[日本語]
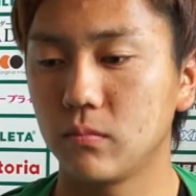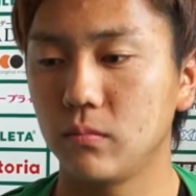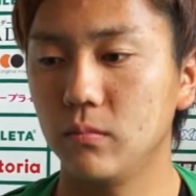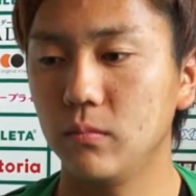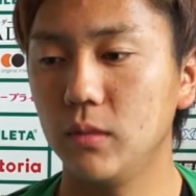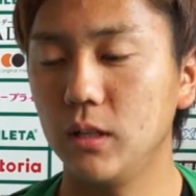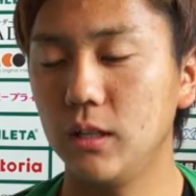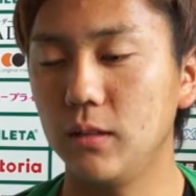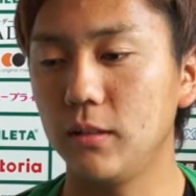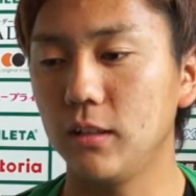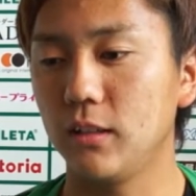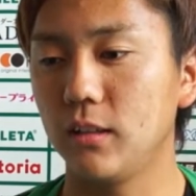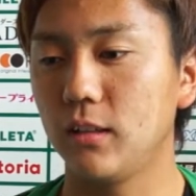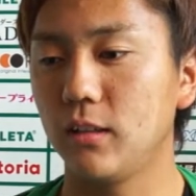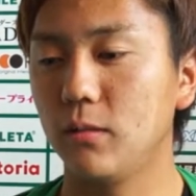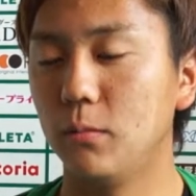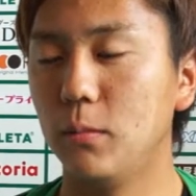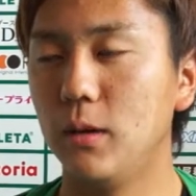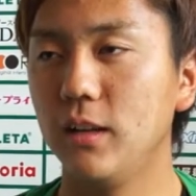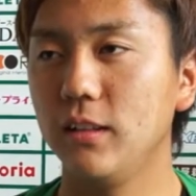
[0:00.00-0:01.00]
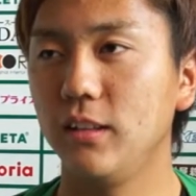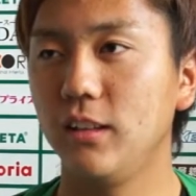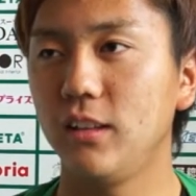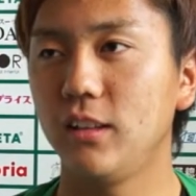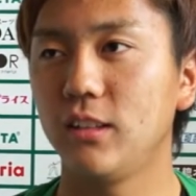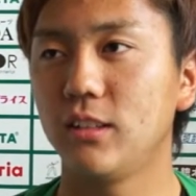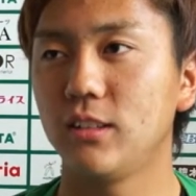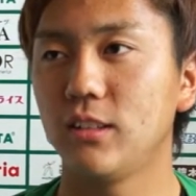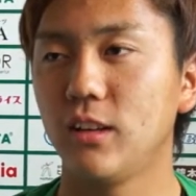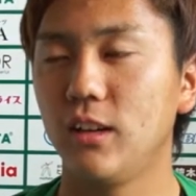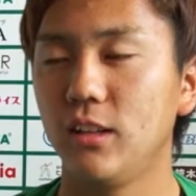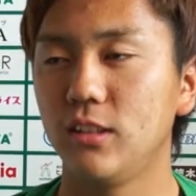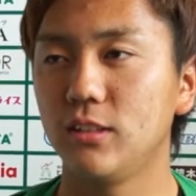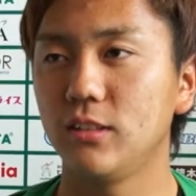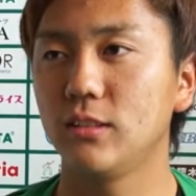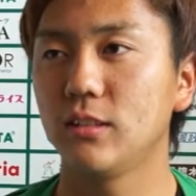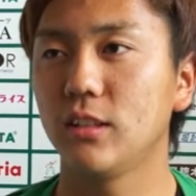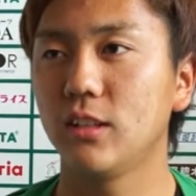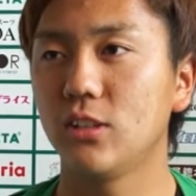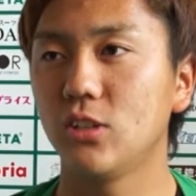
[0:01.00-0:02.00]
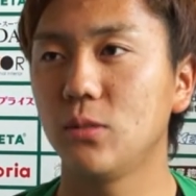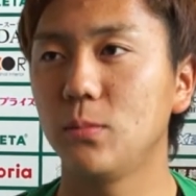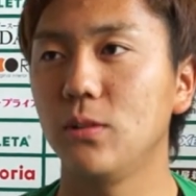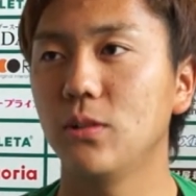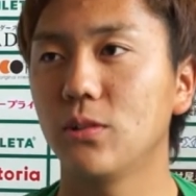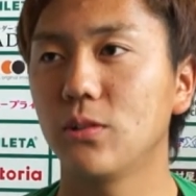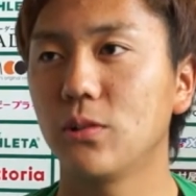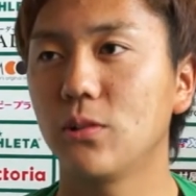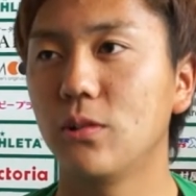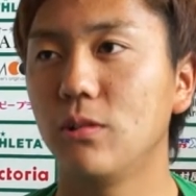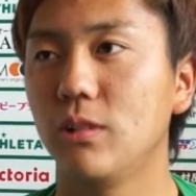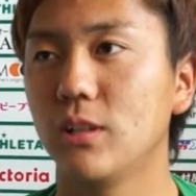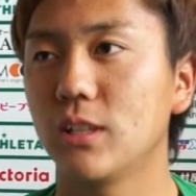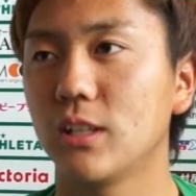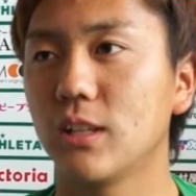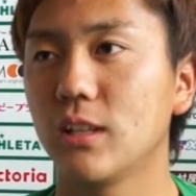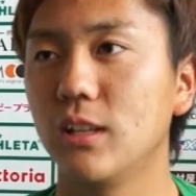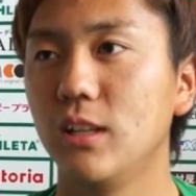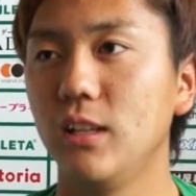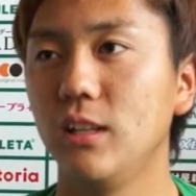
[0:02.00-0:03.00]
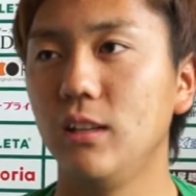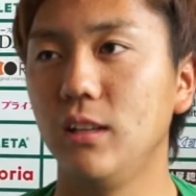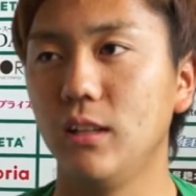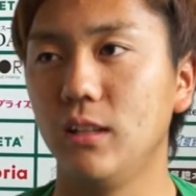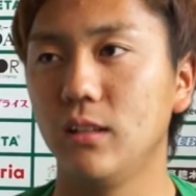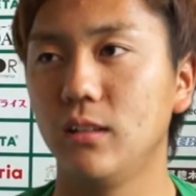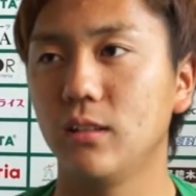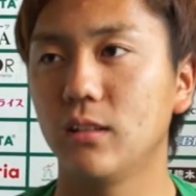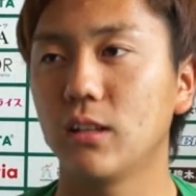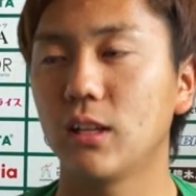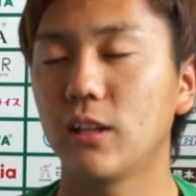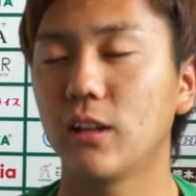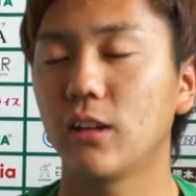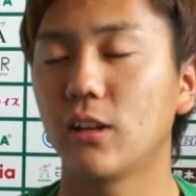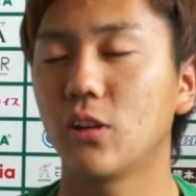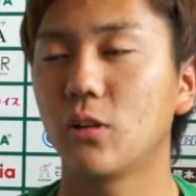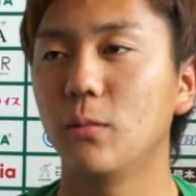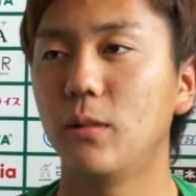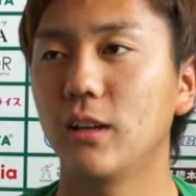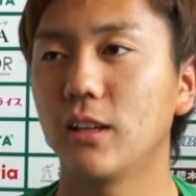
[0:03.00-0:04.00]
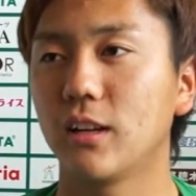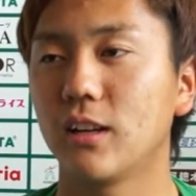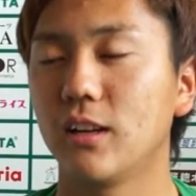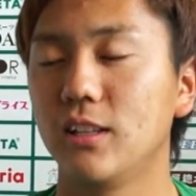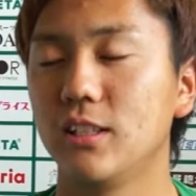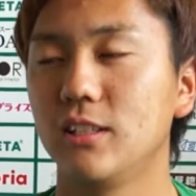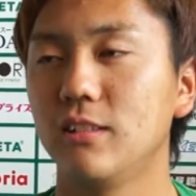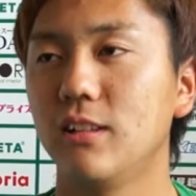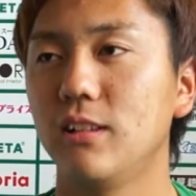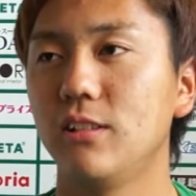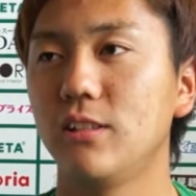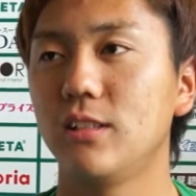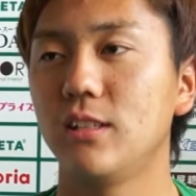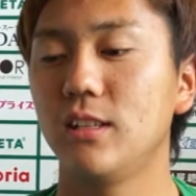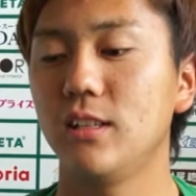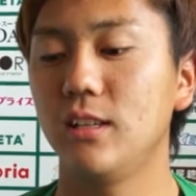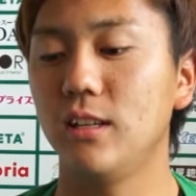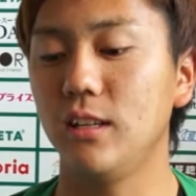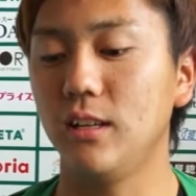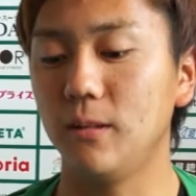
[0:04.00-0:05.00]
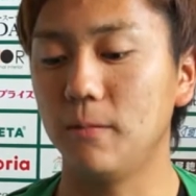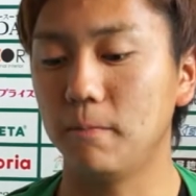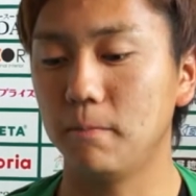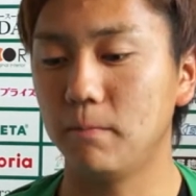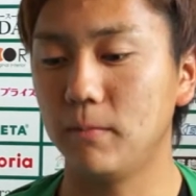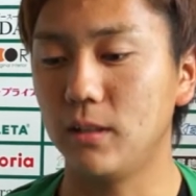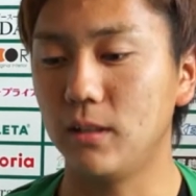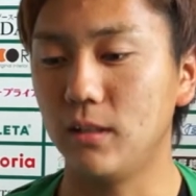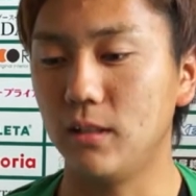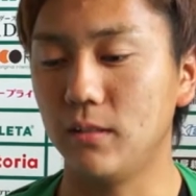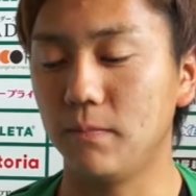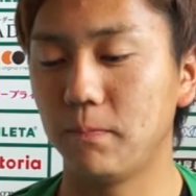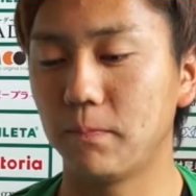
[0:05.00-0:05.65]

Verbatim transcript: うまあ、まあ、に引き続き守備のところはしっかり叩き込まれた感じはあるし、まあ、